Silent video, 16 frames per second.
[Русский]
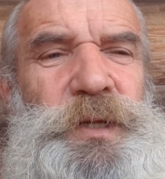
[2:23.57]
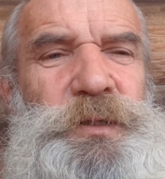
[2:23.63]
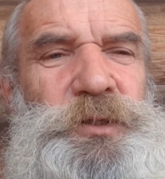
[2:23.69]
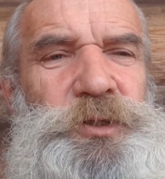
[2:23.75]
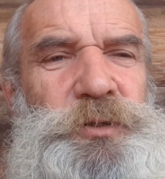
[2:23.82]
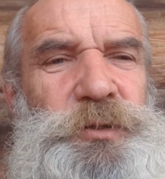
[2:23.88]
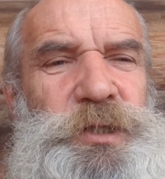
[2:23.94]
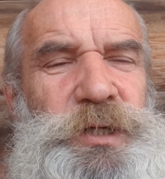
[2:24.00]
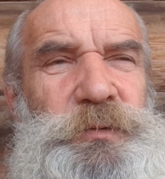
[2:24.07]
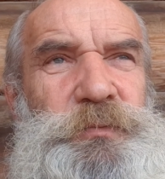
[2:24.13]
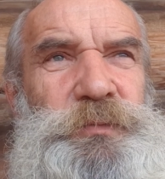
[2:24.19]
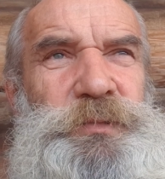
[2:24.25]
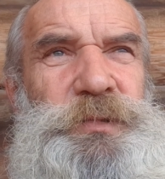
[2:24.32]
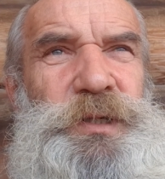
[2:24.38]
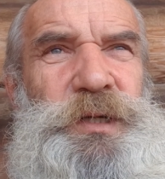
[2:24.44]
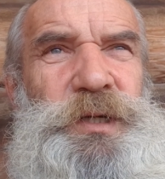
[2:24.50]
что там
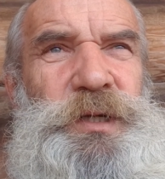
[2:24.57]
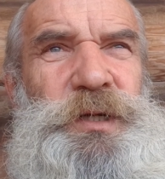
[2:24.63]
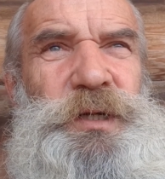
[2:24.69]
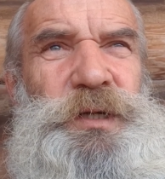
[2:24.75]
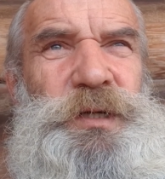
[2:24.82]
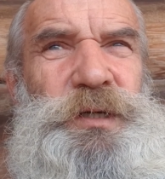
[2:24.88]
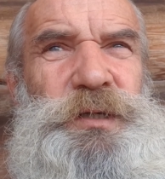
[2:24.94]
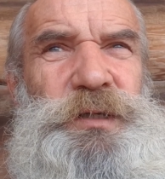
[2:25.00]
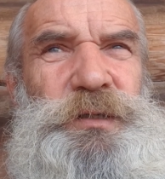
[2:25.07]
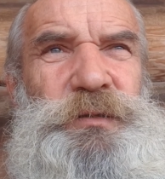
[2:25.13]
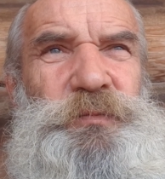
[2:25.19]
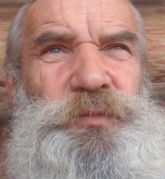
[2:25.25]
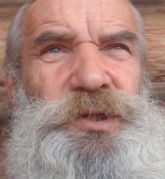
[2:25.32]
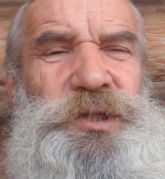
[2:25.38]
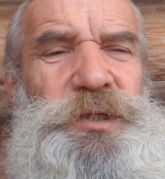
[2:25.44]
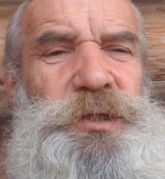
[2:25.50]

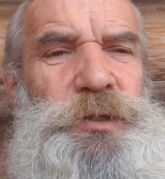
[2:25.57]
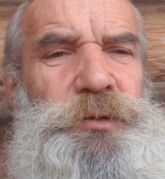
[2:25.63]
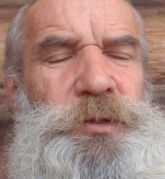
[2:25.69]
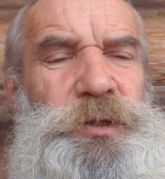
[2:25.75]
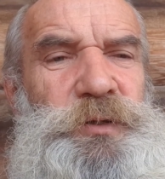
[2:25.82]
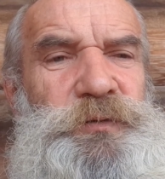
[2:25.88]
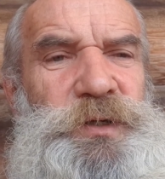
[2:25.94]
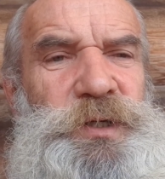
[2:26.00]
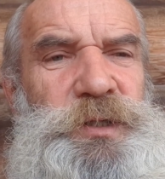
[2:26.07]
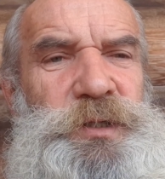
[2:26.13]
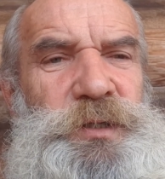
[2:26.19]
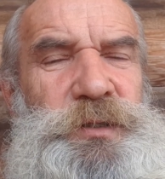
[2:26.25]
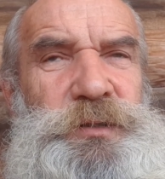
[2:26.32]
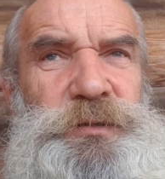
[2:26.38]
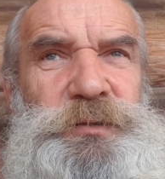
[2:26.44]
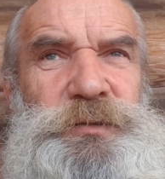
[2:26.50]
пожилые люди,
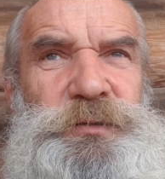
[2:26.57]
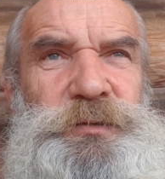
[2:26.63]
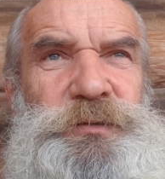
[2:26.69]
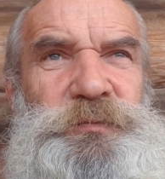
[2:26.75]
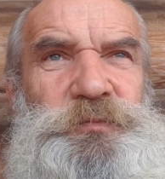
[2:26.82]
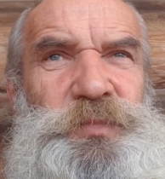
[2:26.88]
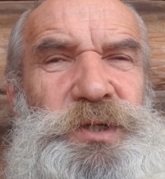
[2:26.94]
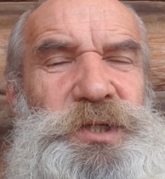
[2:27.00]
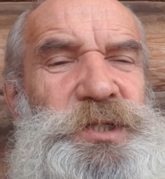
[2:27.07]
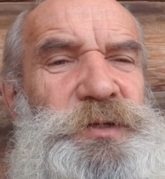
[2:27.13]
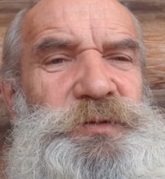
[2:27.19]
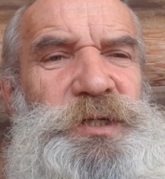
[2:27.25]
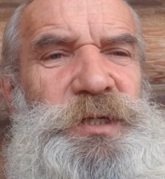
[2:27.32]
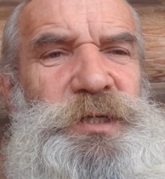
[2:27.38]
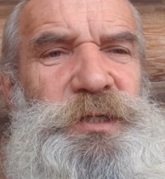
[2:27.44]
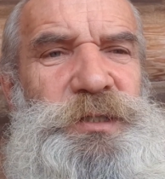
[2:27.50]
инвалиды, почти
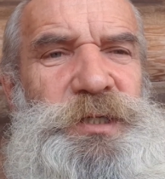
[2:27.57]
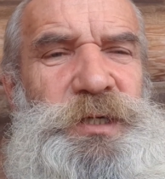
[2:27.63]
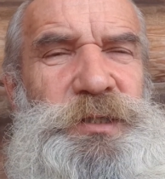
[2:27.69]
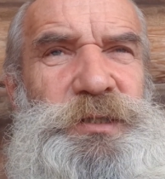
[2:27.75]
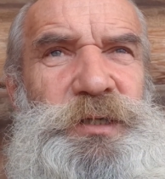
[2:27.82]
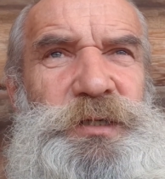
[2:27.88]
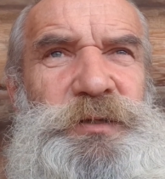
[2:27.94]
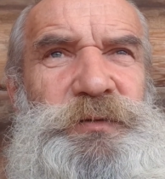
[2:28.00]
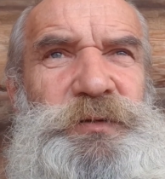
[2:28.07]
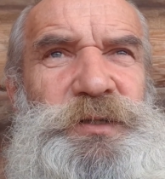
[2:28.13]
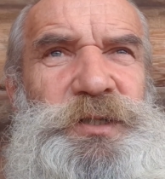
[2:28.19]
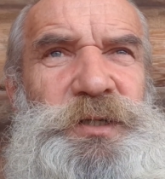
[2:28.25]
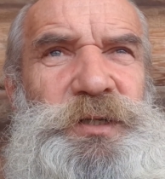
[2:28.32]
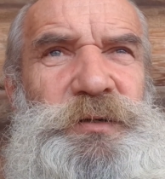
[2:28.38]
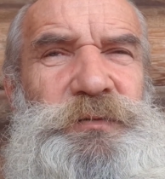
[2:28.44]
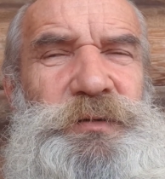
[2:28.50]
все отказались от
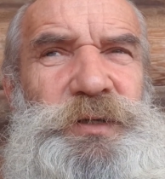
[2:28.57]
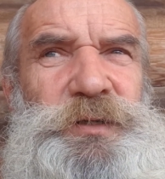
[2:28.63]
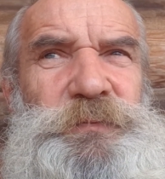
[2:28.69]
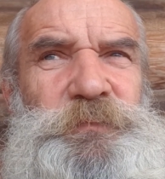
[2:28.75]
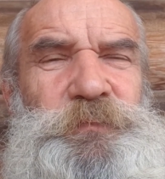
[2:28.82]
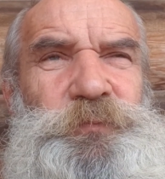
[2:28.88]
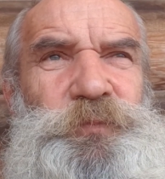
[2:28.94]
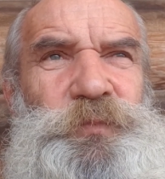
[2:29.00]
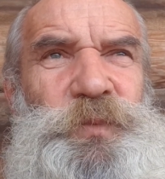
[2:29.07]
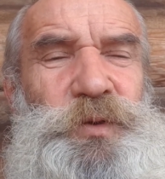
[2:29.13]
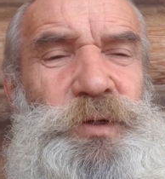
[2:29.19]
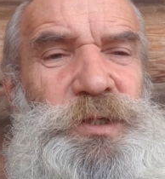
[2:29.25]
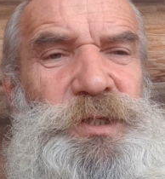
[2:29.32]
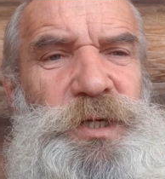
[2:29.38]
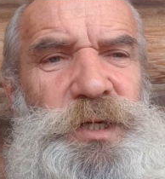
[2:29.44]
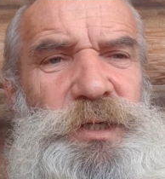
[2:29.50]
вакцинирования. Ну,
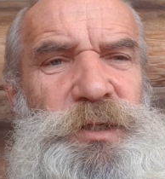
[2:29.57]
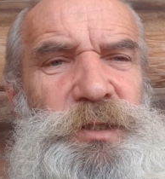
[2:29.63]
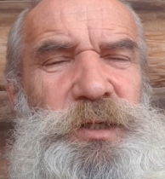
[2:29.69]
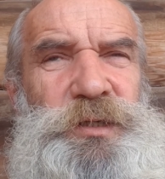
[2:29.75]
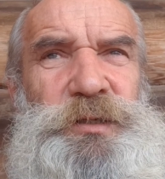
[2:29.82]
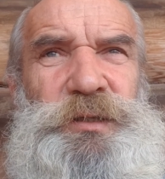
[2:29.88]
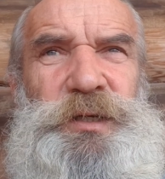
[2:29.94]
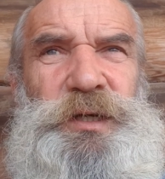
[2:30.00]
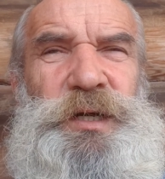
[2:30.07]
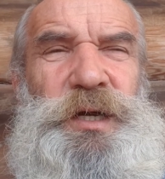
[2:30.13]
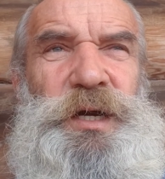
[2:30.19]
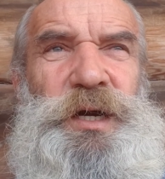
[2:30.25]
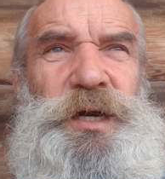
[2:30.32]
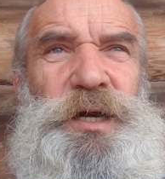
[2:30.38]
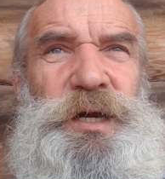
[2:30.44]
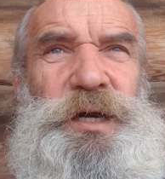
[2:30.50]
так заранее так.
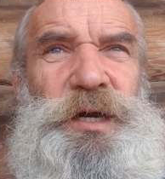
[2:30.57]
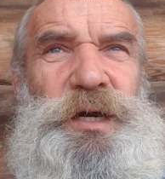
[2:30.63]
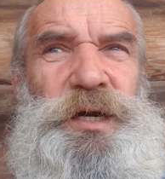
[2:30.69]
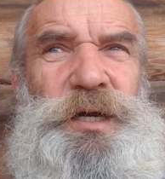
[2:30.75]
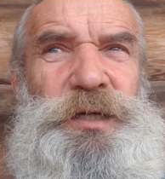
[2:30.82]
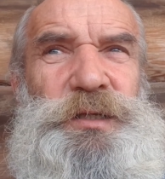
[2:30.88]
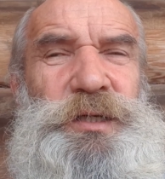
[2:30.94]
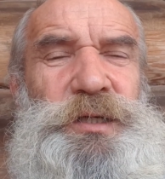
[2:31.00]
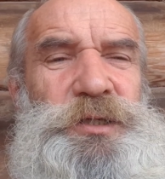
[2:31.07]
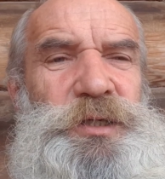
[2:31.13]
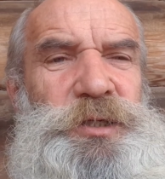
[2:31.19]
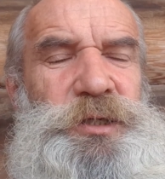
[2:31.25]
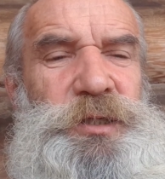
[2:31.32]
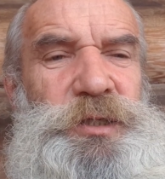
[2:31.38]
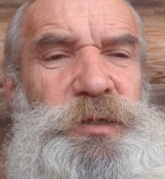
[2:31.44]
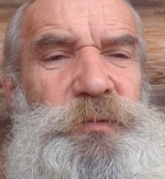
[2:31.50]
А одна
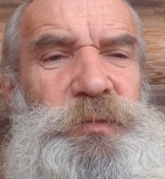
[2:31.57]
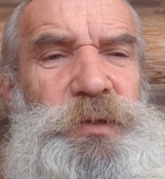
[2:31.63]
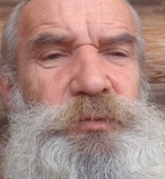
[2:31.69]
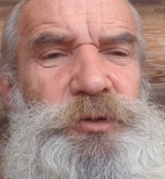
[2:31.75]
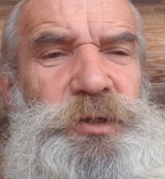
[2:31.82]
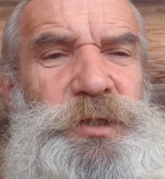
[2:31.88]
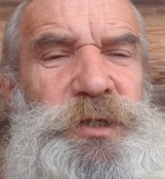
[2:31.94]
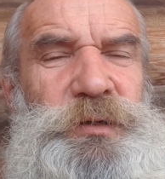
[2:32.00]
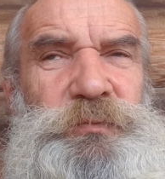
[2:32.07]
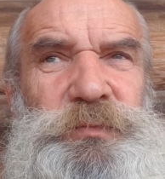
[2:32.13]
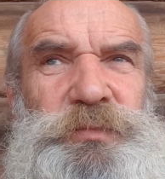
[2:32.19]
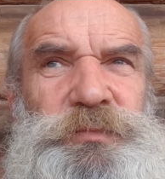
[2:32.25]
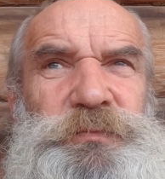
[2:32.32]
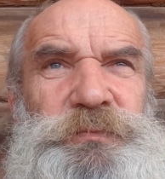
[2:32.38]
женщина, там, бабушка, там,